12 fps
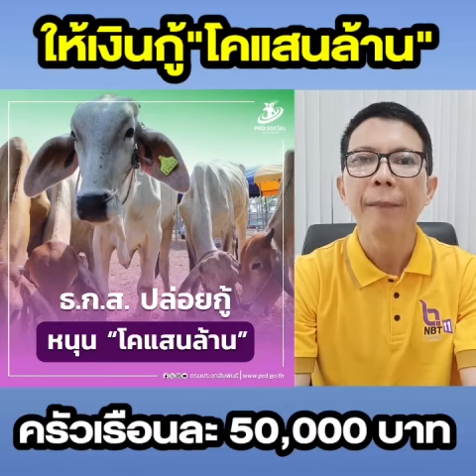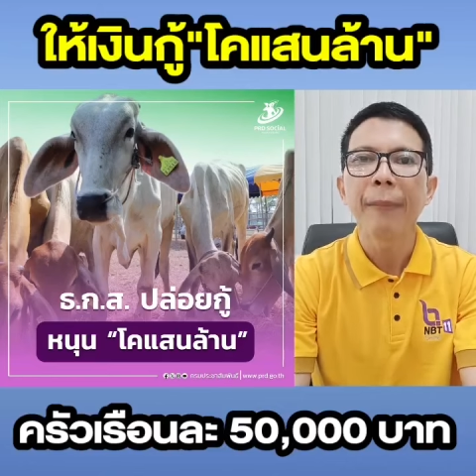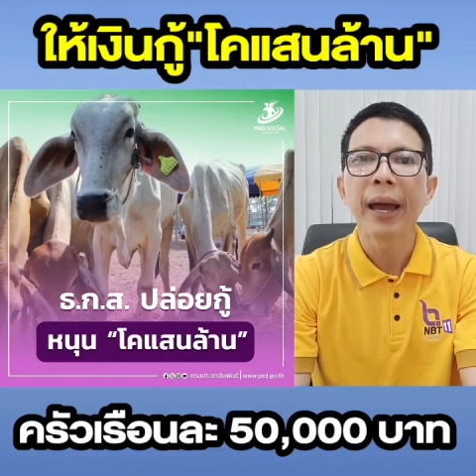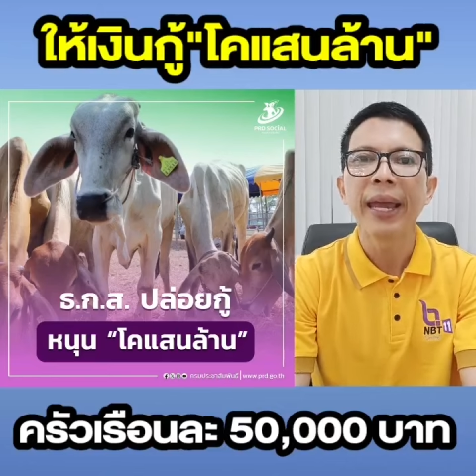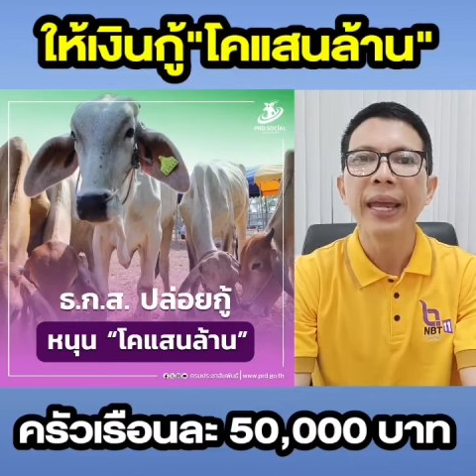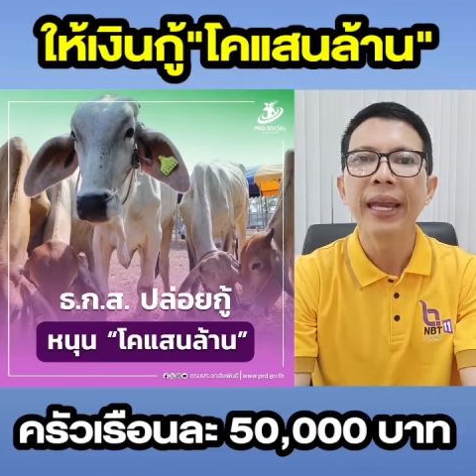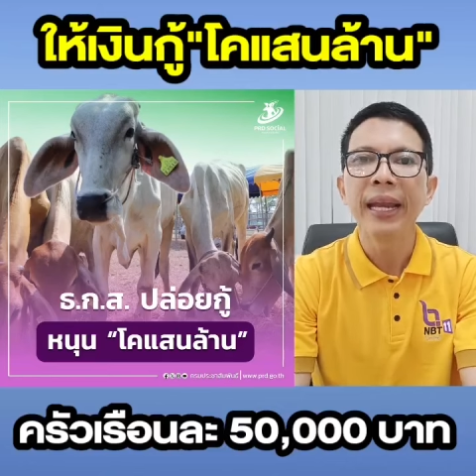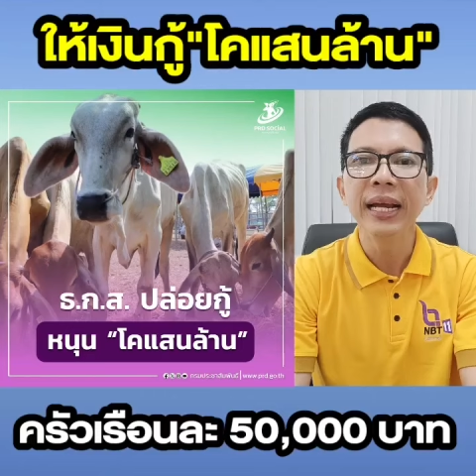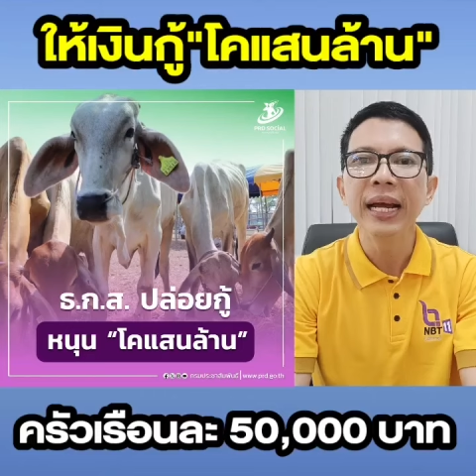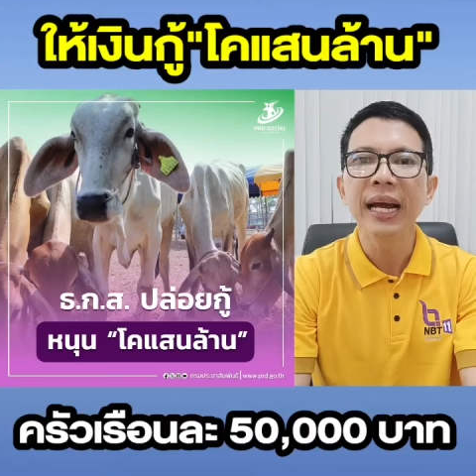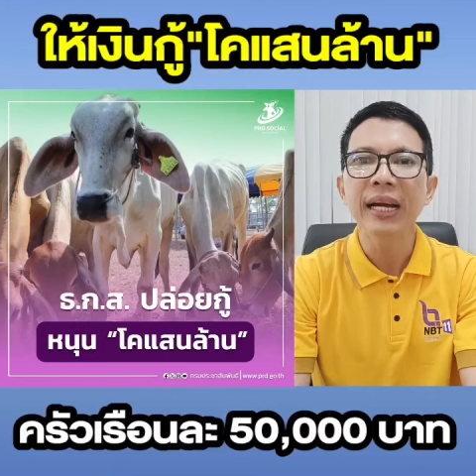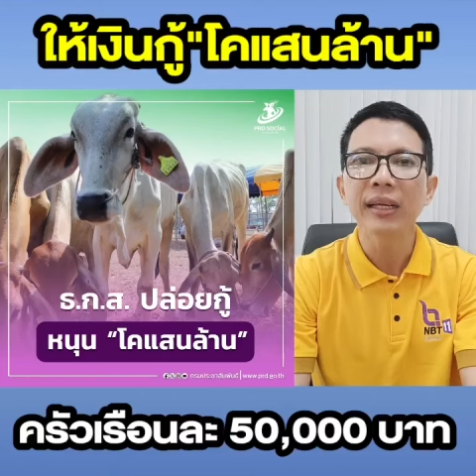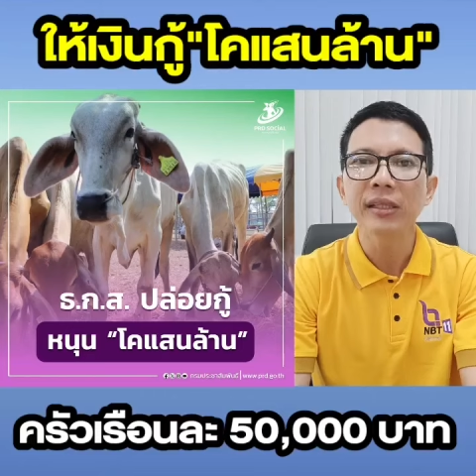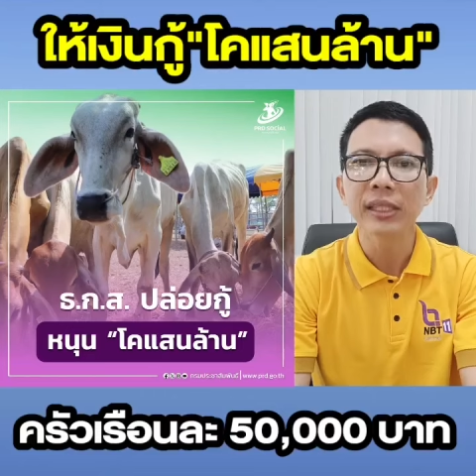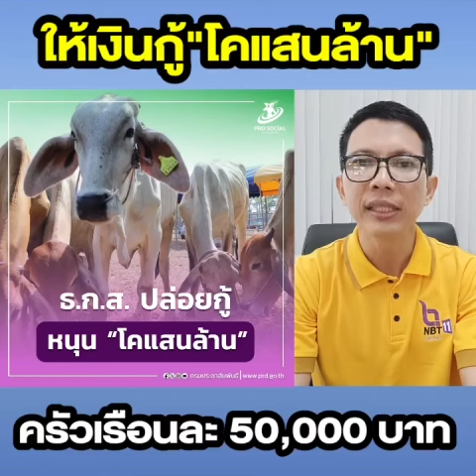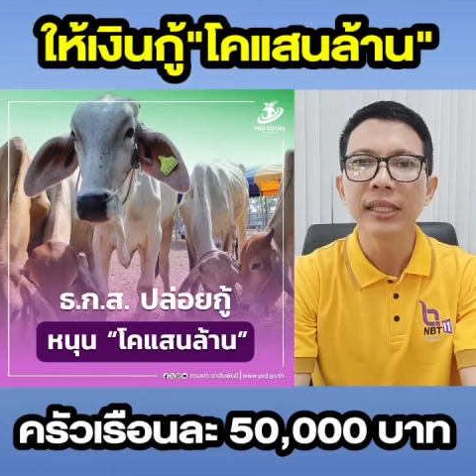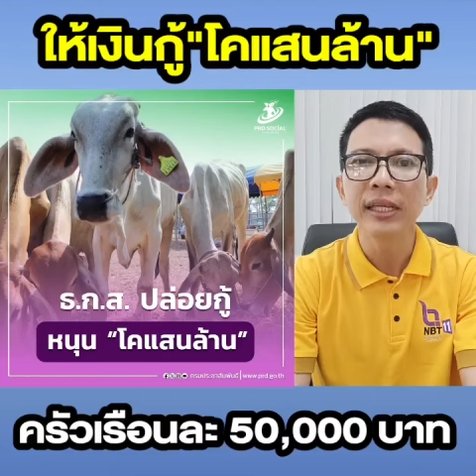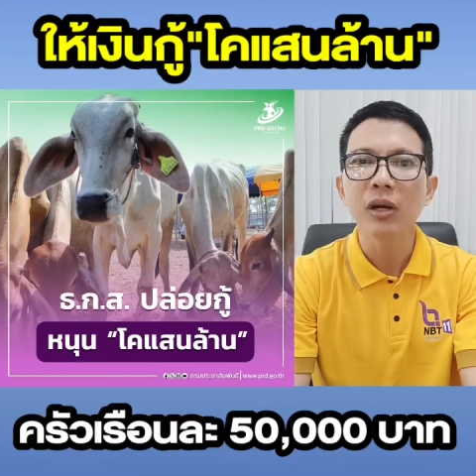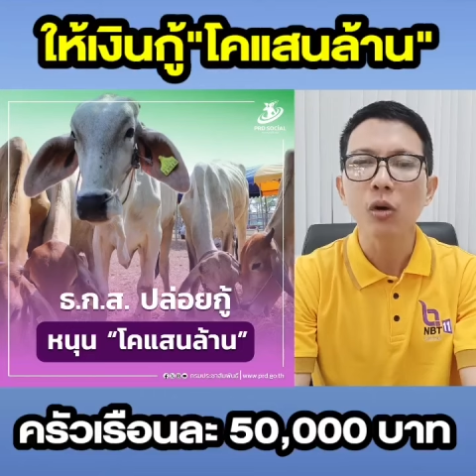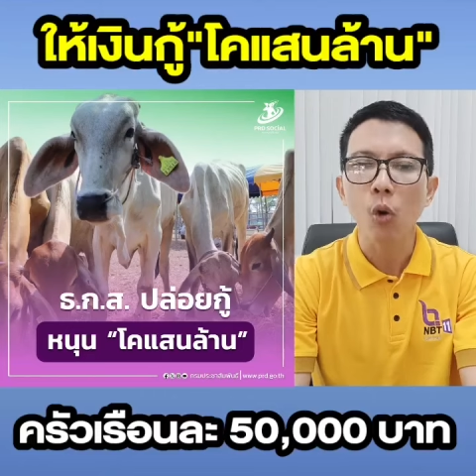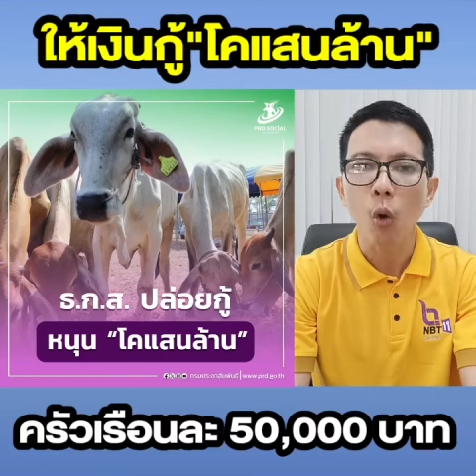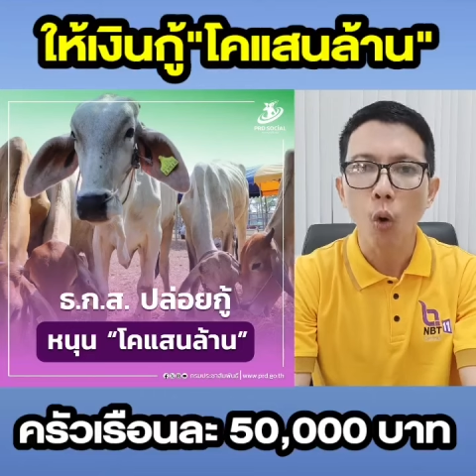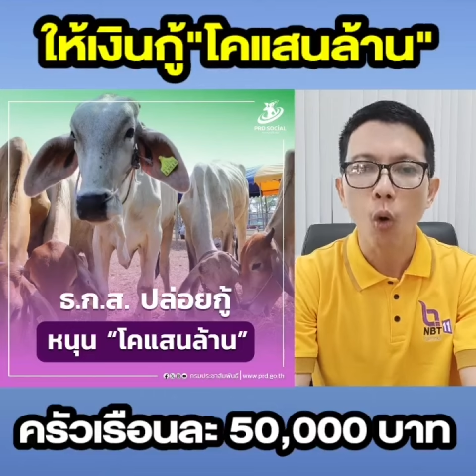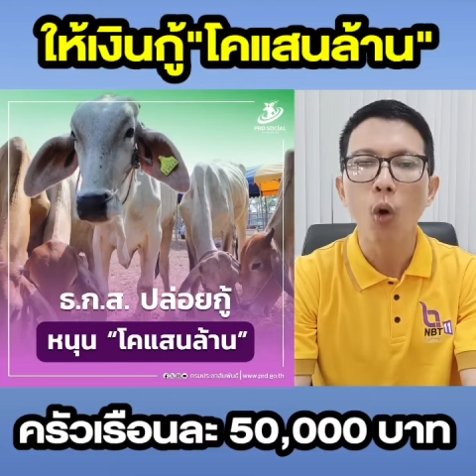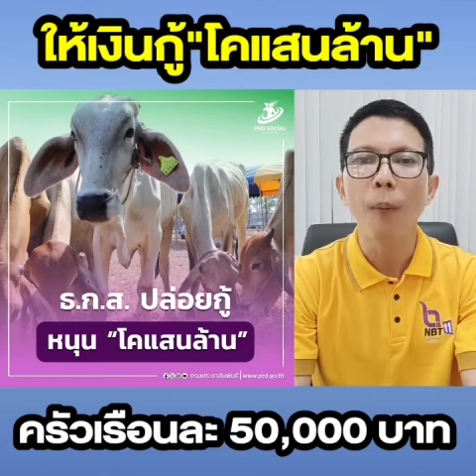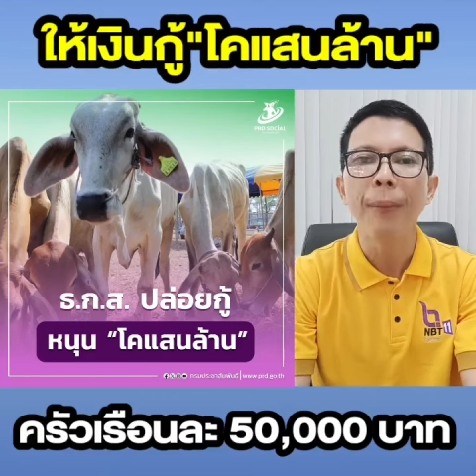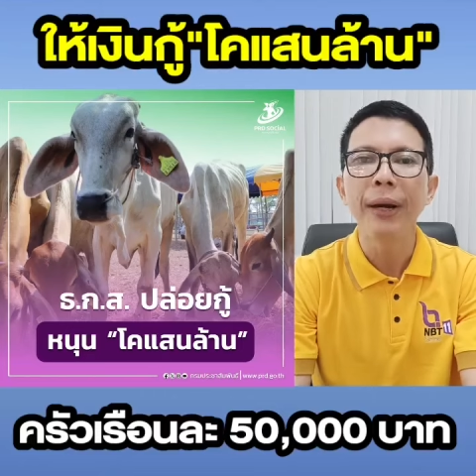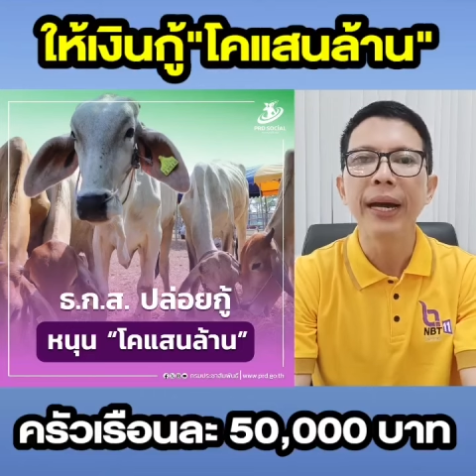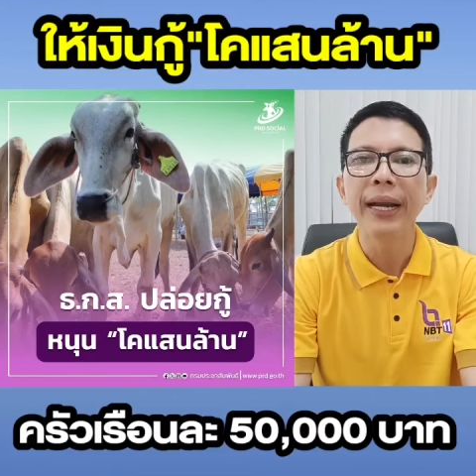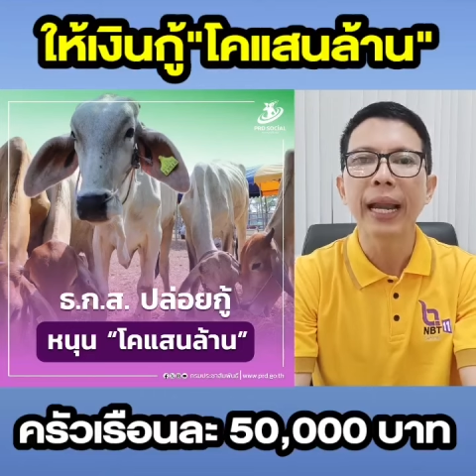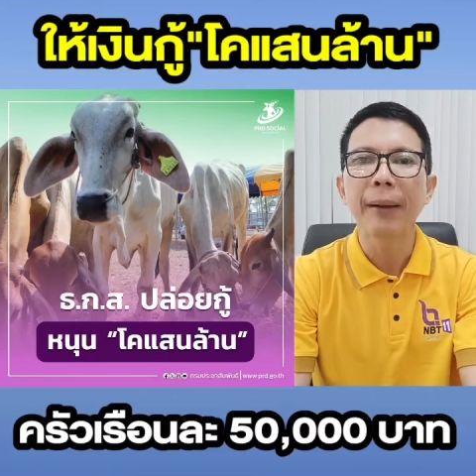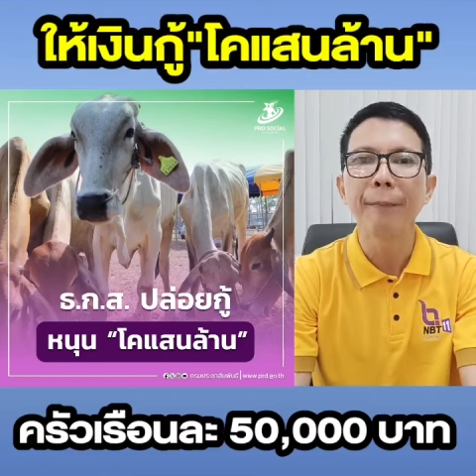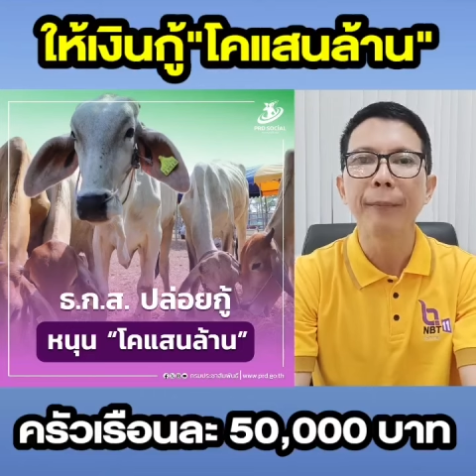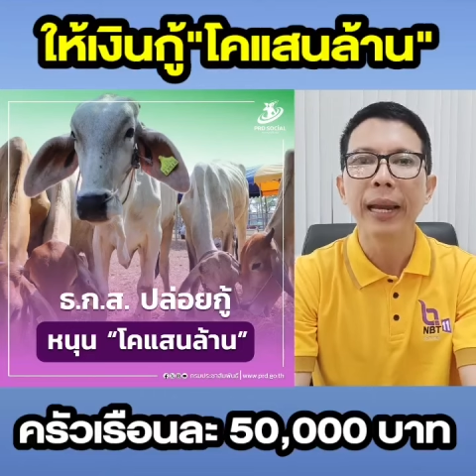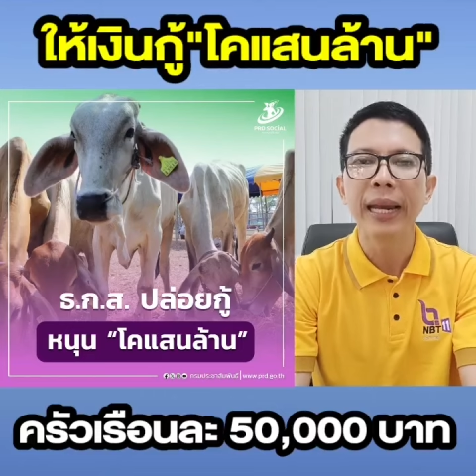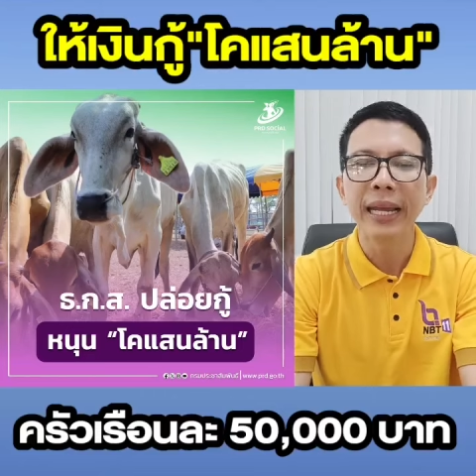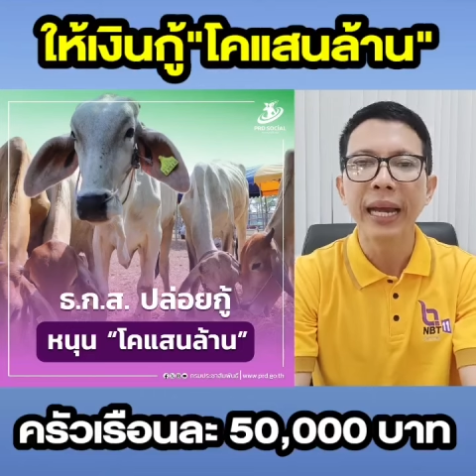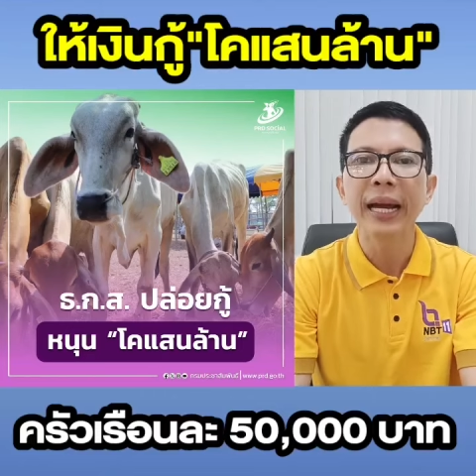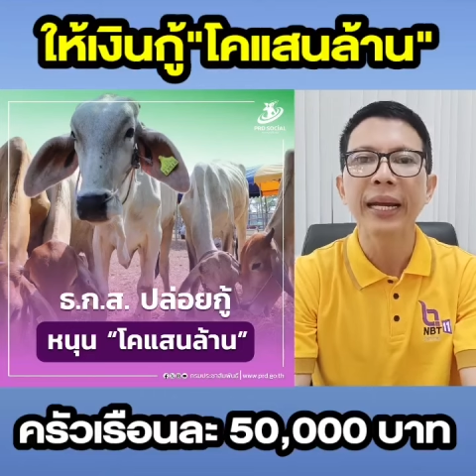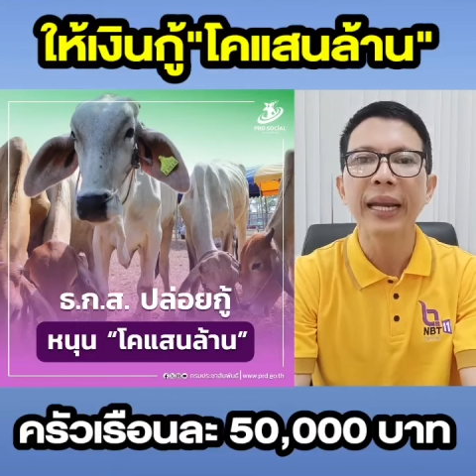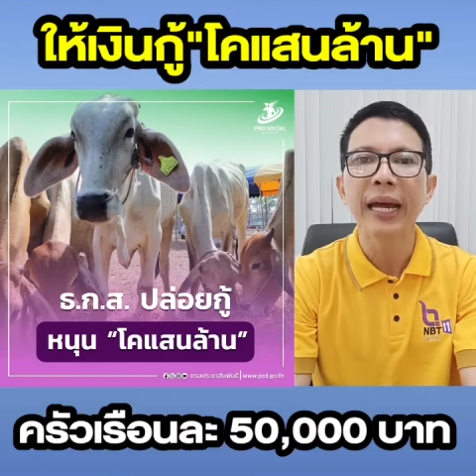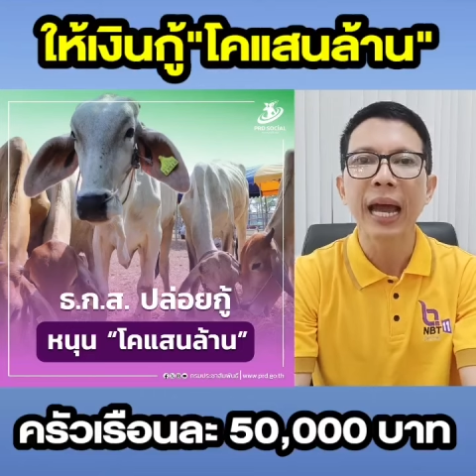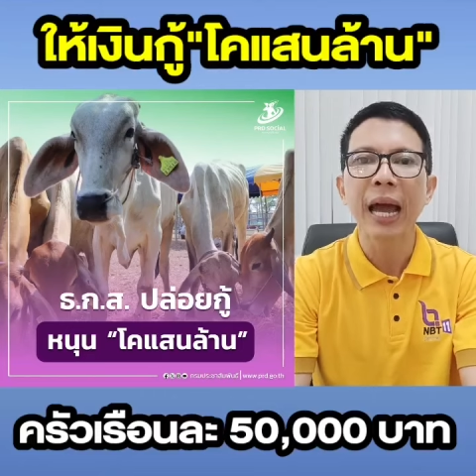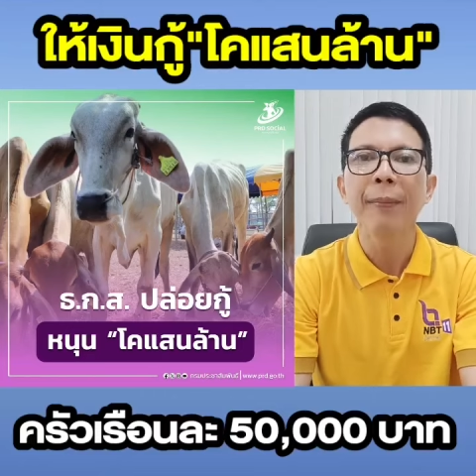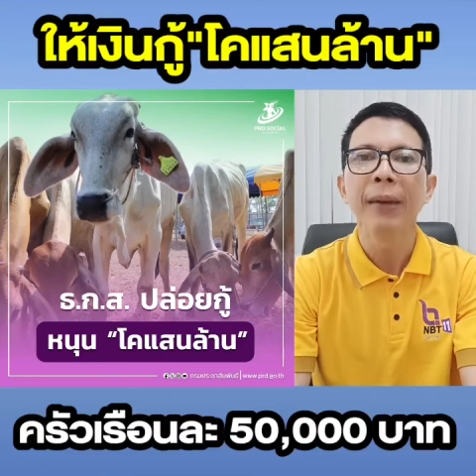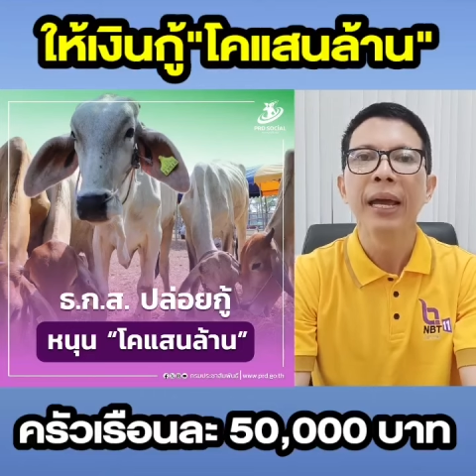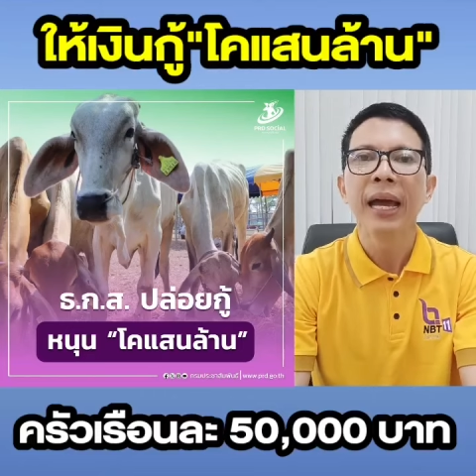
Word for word: ไปเลือกซื้อโคเพื่อนำมาเลี้ยงนะครับ